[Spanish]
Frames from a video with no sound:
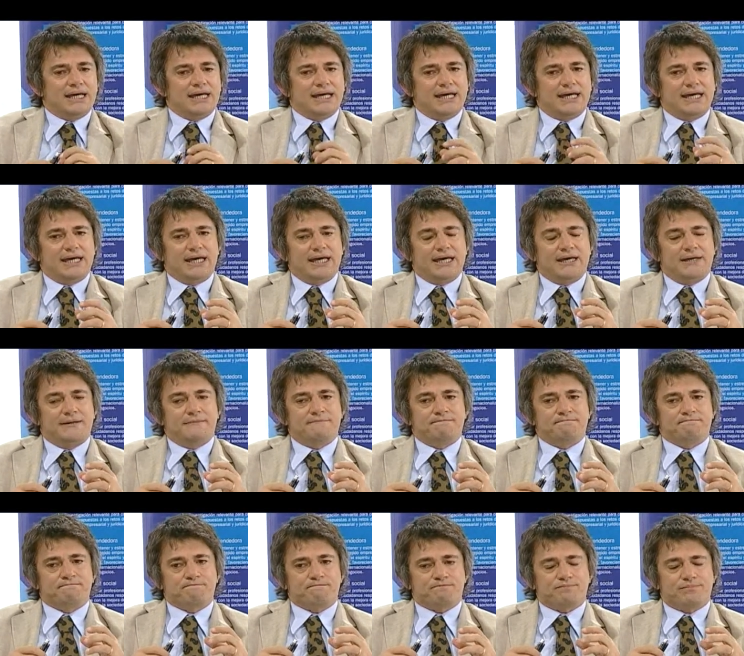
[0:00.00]

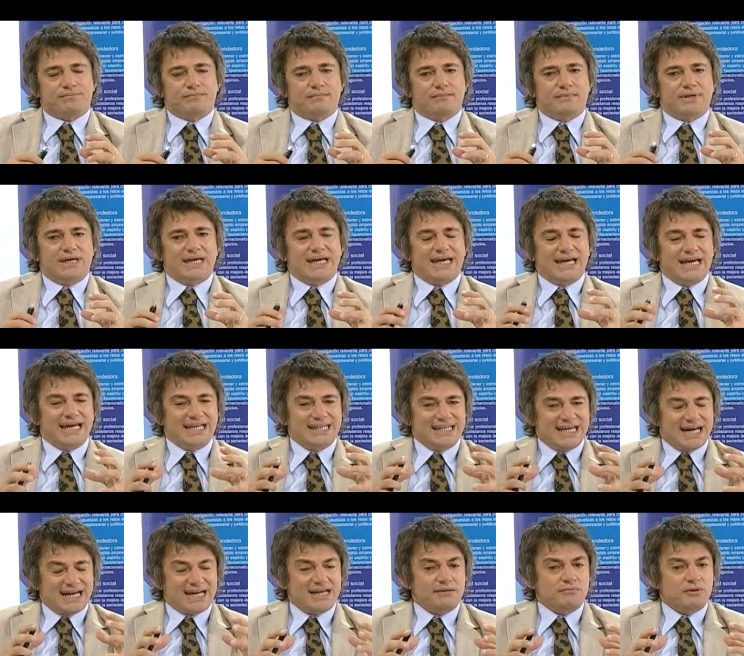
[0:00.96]
Em, en
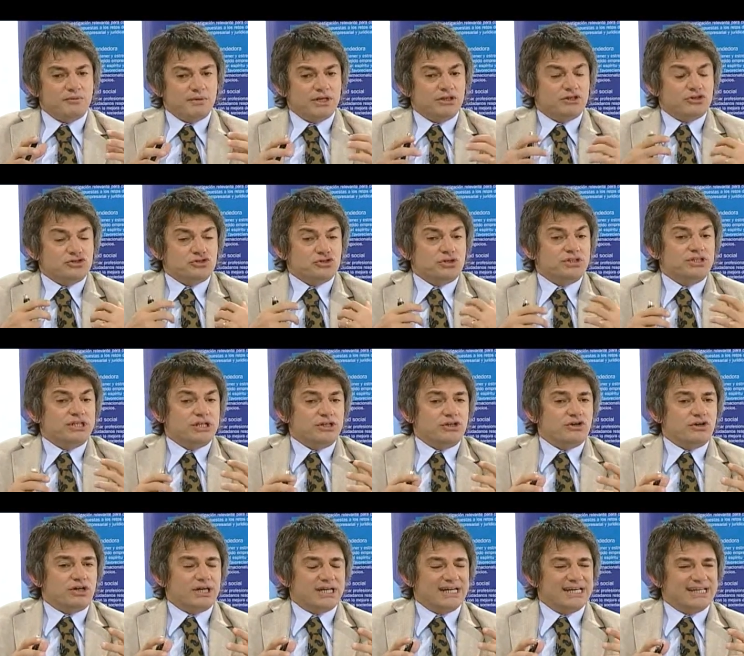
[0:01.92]
aquel momento yo
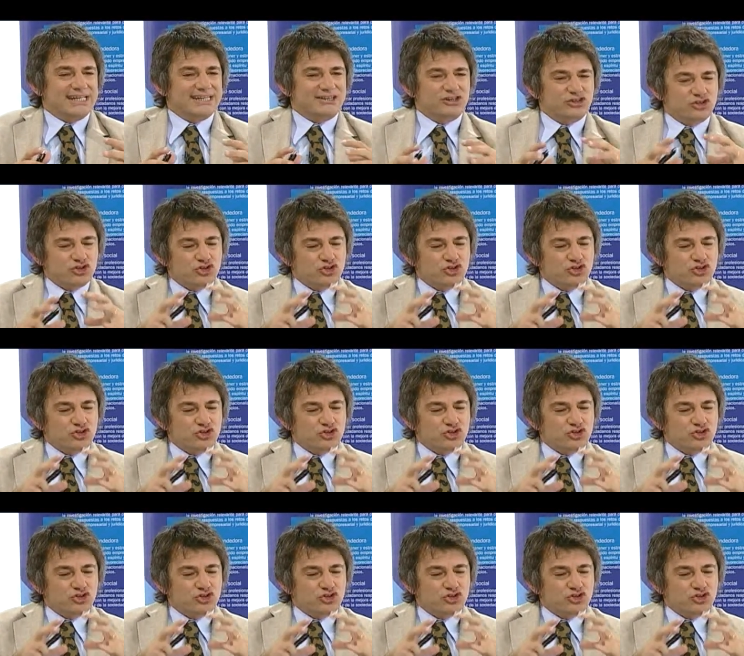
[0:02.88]
entiendo que